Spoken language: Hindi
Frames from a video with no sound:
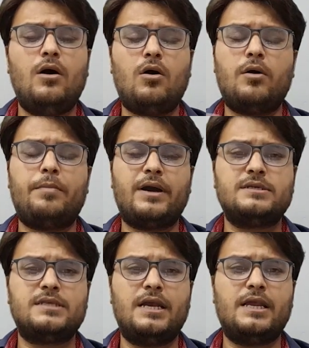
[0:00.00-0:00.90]
और
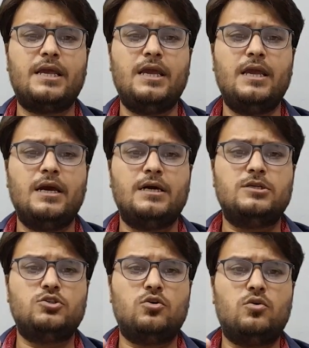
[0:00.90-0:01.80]
पाकिस्तान की
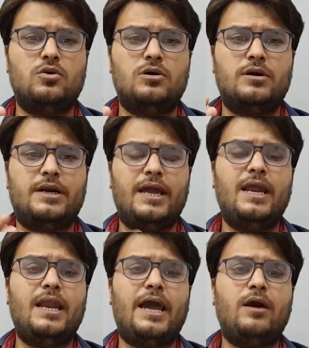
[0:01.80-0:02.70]
जो
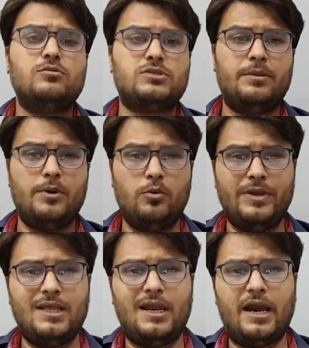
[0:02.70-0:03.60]
टेल है उससे भी
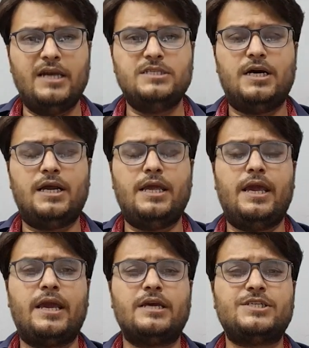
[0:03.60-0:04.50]
उम्मीदें लगाई जा रही
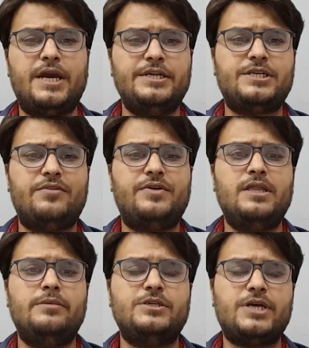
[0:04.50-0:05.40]
हैं कि शाहीन शाह
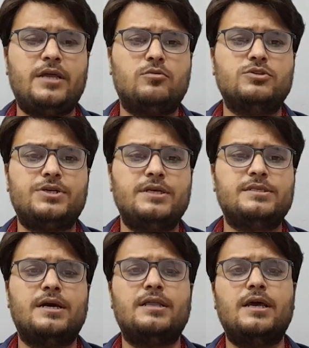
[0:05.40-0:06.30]
फरीदी भी शायद कुछ रन
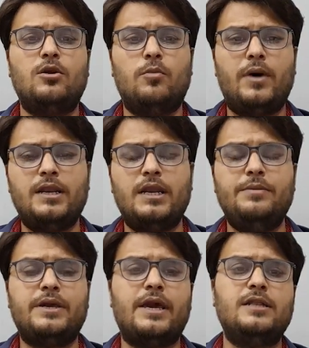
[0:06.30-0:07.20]
कर दें नुमान अली
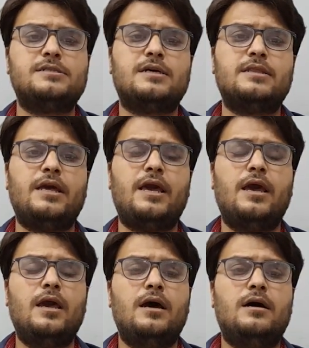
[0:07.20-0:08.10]
भी खेल सकते हैं
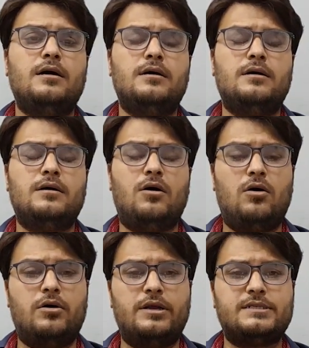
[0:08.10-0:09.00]

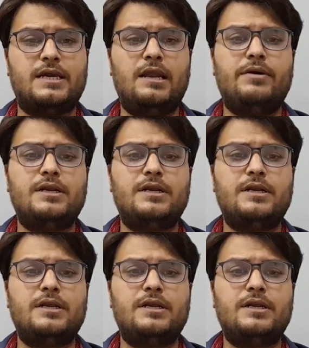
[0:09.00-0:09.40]
और इसके अलावा